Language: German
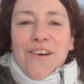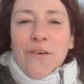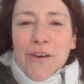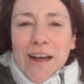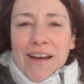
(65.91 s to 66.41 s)

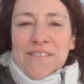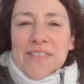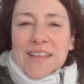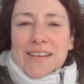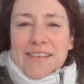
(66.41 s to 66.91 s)
Oder
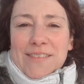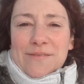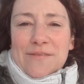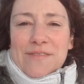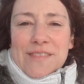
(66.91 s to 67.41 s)

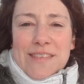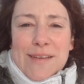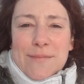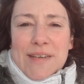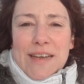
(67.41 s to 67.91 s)
ähm,
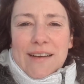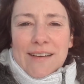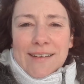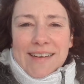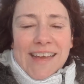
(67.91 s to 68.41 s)
nimm
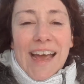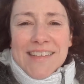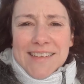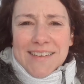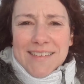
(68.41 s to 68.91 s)
dir eine
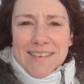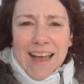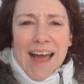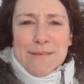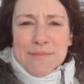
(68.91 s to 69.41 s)
Kerze.
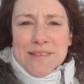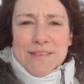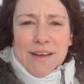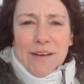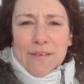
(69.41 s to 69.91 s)

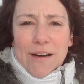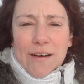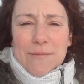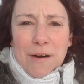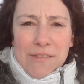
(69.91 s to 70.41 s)
Abends
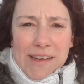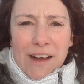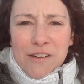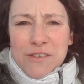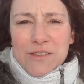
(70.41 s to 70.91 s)
ähm, auf der
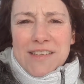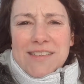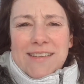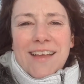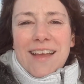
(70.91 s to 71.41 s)
Couch zu
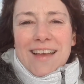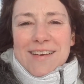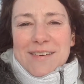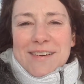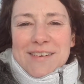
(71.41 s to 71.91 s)
sitzen.
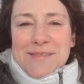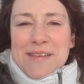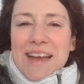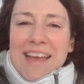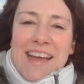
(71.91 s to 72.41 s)
Äh,
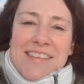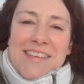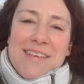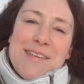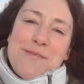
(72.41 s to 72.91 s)
mit einer
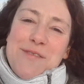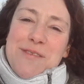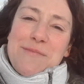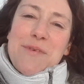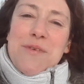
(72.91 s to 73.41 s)
Kerze, einem
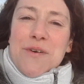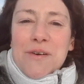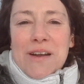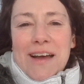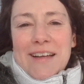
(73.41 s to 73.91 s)
guten Buch
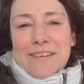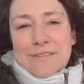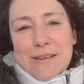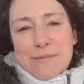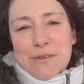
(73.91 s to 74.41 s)
oder einen
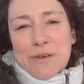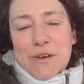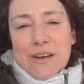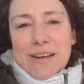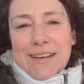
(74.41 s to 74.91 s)
Film zu
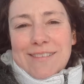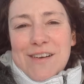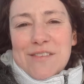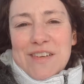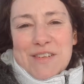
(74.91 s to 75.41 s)
gucken,
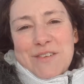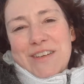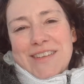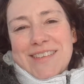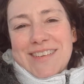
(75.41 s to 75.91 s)
irgendwas
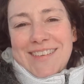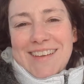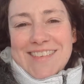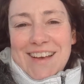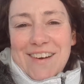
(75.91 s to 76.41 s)
Schönes.
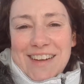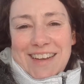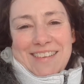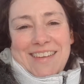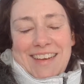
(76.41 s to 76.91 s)
Ist auch eine
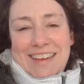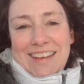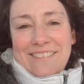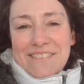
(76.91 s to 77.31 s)
klasse Idee.